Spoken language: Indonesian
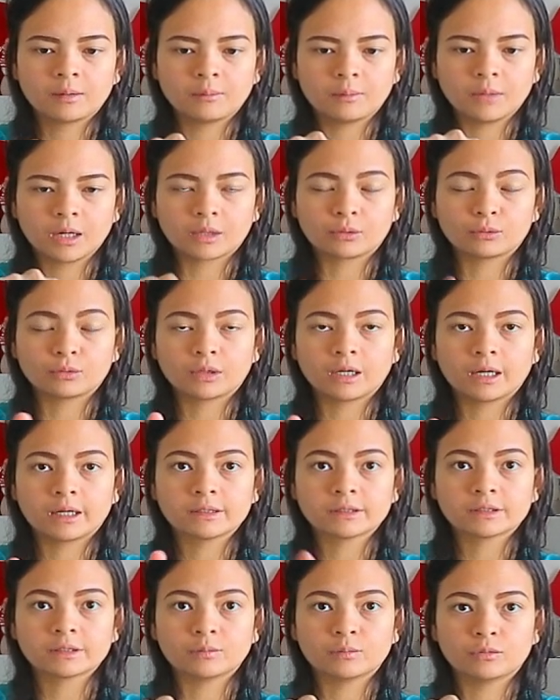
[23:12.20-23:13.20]

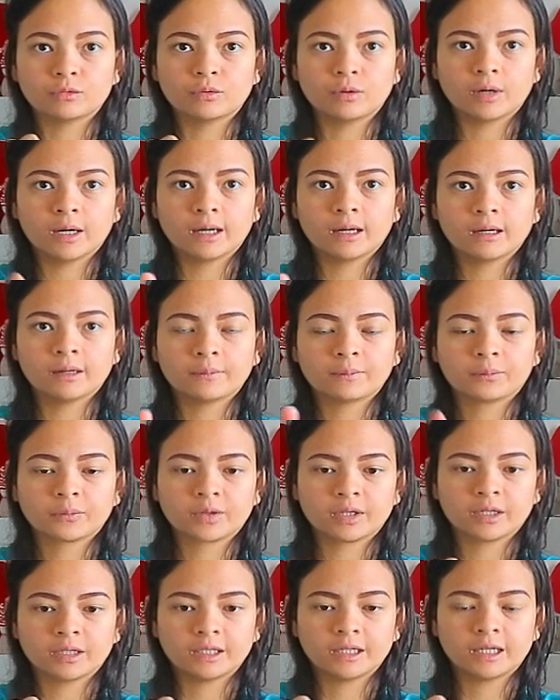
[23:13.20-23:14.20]
melakukan semua
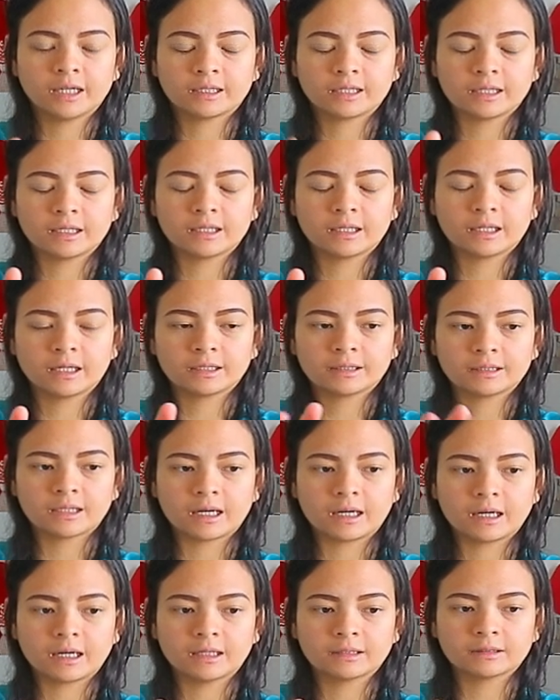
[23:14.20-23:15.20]
kegiatan dengan
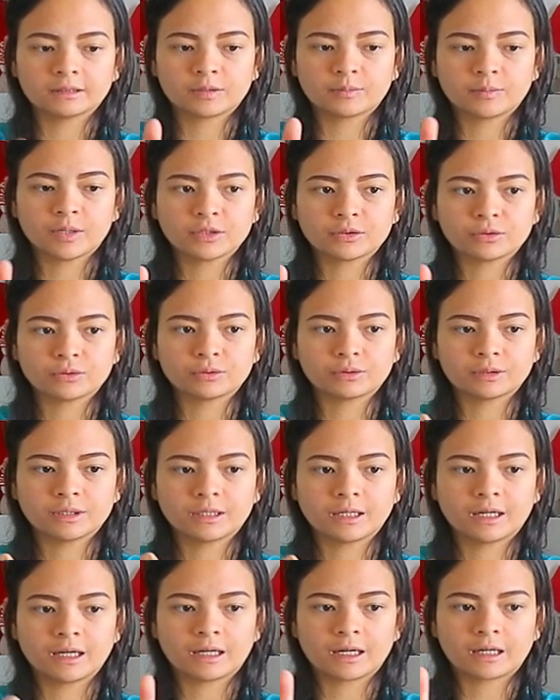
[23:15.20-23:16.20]
tangan termasuk
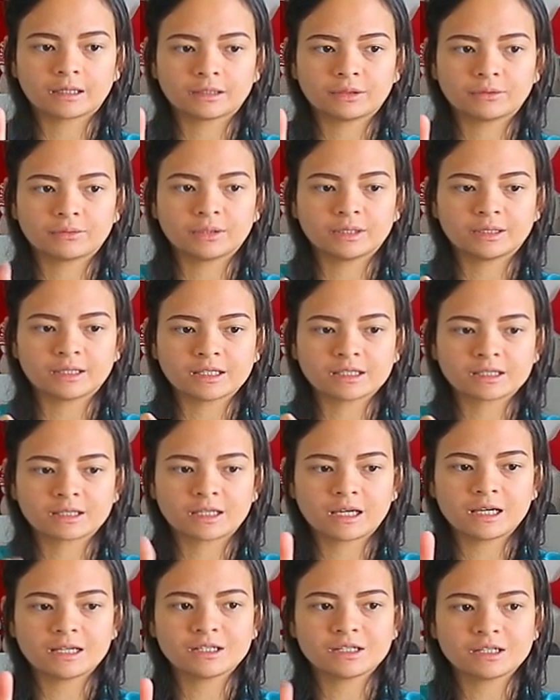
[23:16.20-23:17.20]
dengan aktivitas
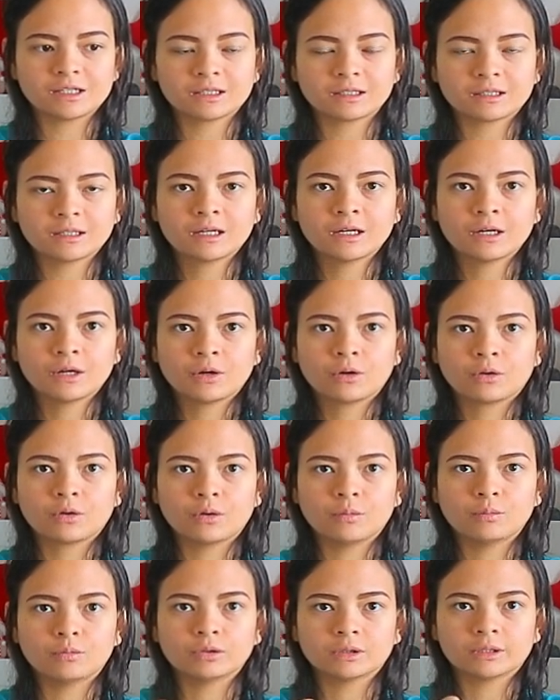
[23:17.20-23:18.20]
gadget,
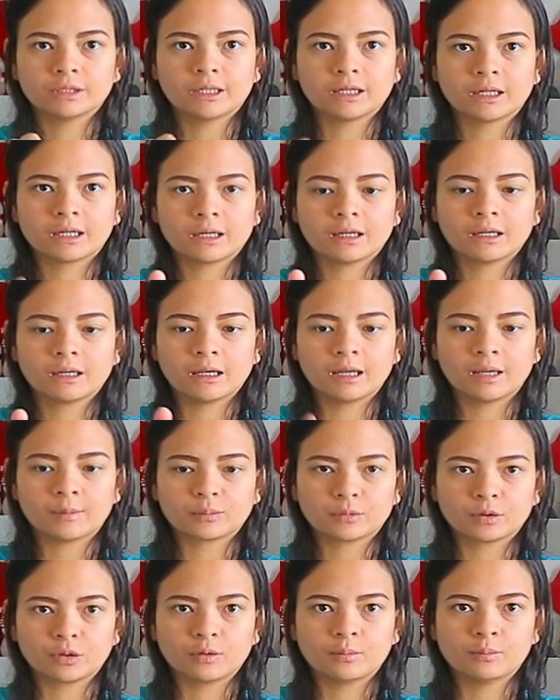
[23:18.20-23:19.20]
komputer,
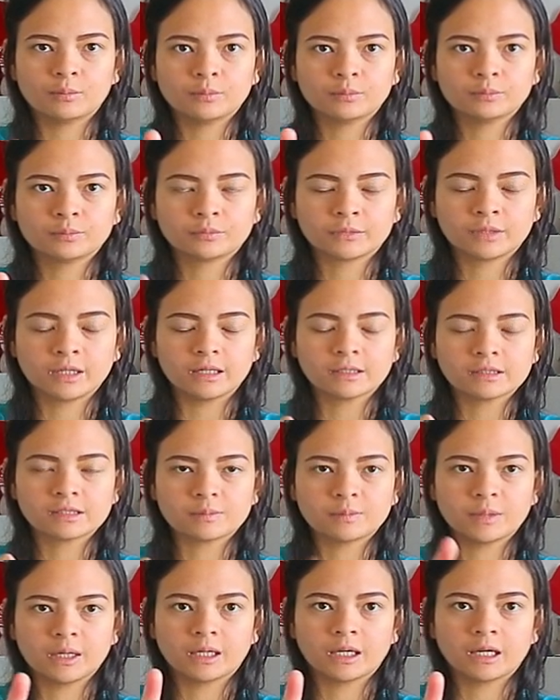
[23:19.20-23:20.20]
laptop dan
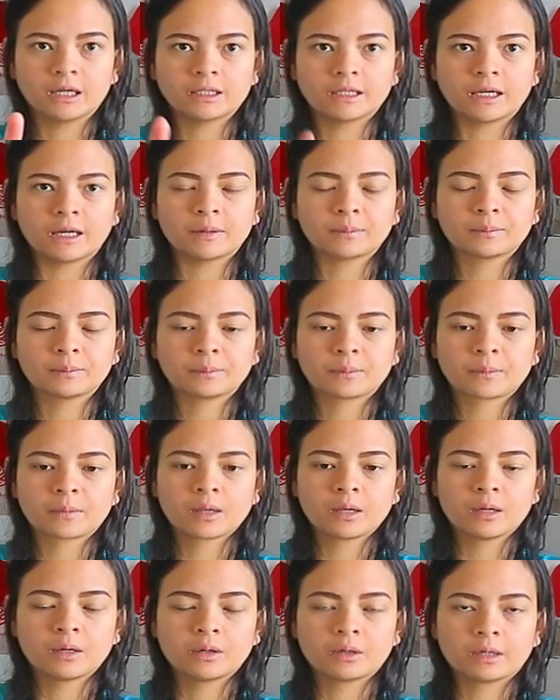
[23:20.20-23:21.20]
sebagainya.
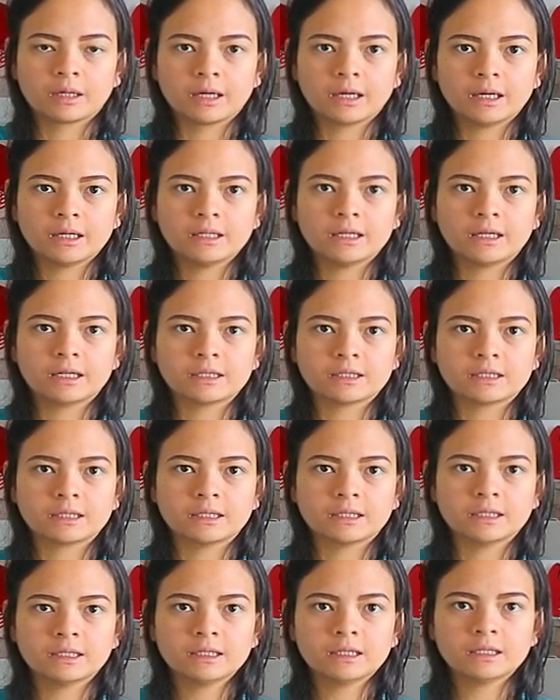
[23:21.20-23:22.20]
Oke, dari
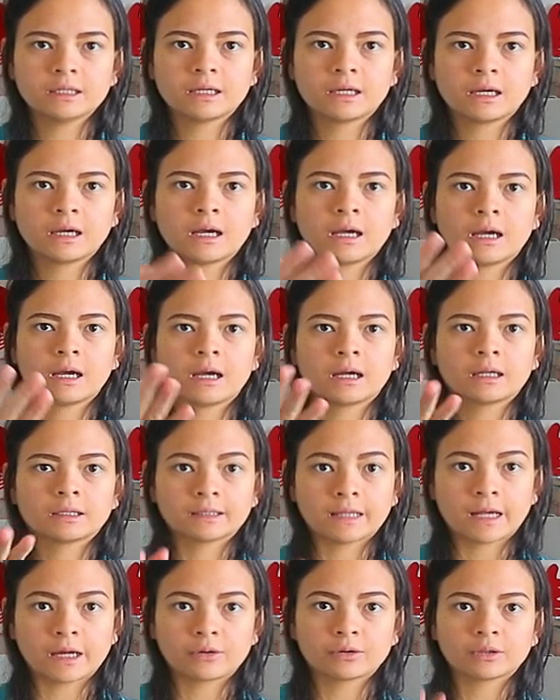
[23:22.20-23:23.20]
sini
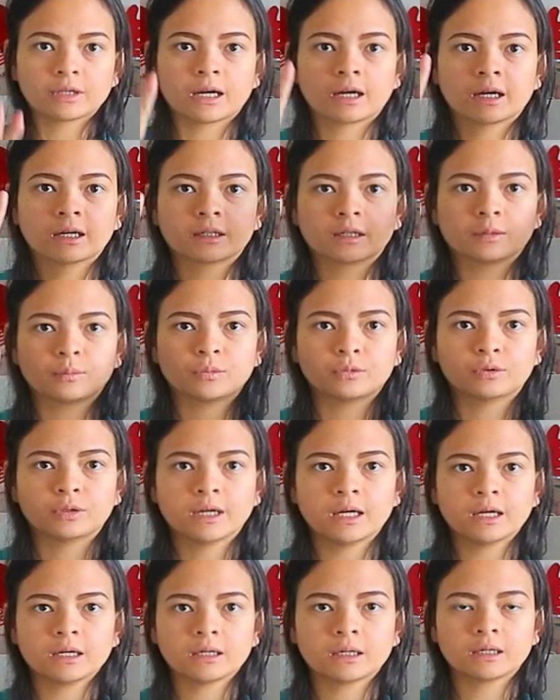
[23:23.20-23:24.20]
taruh tangan ke
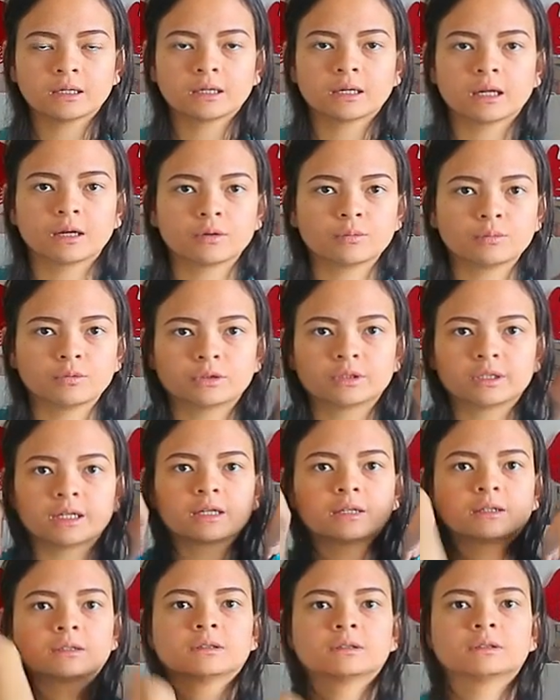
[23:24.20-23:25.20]
pundak lalu
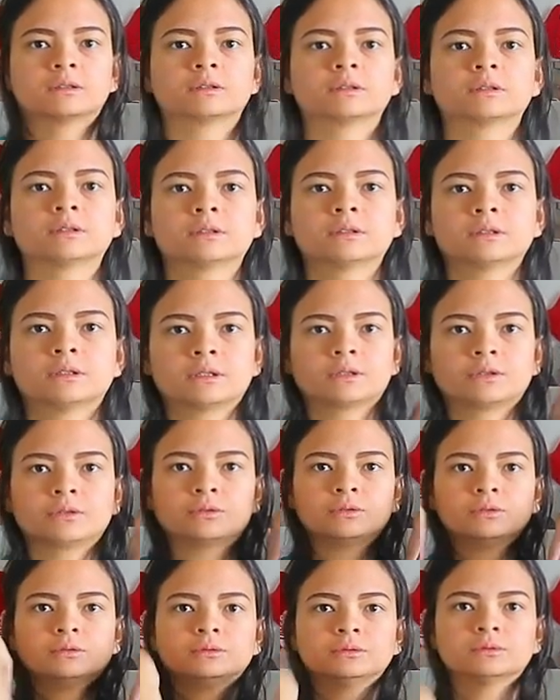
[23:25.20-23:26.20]
putar
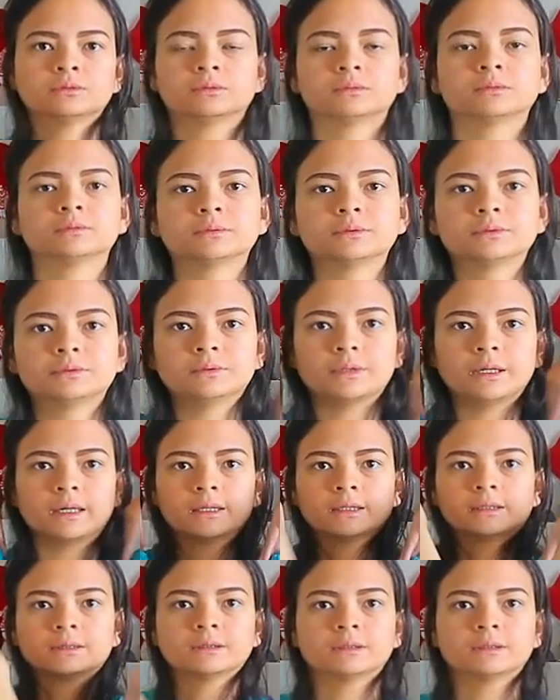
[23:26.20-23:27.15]
satu dua